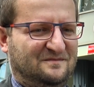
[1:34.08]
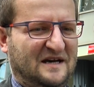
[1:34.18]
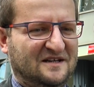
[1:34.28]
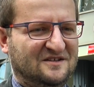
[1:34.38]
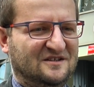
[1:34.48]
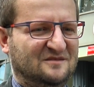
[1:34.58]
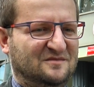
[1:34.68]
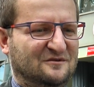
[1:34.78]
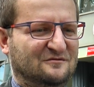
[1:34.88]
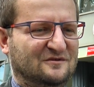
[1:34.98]
parking
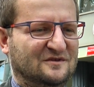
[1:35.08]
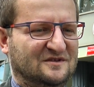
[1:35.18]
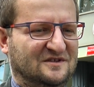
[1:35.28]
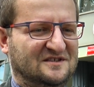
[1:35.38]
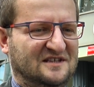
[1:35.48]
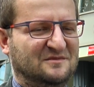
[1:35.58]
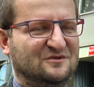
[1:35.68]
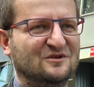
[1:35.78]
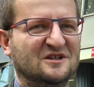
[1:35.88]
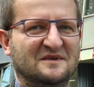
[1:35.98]
był, jest jakby
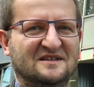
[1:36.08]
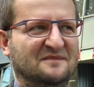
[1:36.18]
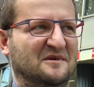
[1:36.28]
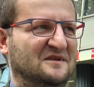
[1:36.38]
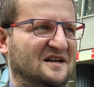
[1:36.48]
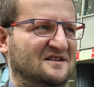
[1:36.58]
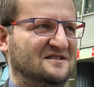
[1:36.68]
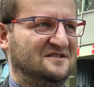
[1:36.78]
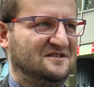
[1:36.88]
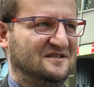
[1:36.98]
drugim etapem
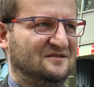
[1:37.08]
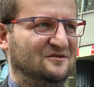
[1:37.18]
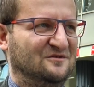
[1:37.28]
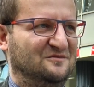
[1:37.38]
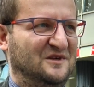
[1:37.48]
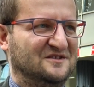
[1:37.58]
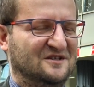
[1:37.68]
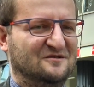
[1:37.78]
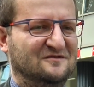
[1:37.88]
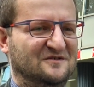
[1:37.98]
realizacji stadionu
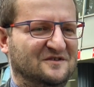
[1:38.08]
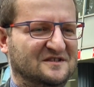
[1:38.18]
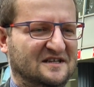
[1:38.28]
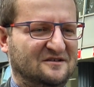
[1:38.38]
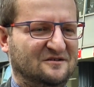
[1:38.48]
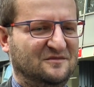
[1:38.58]
miejskiego w Gliwicach.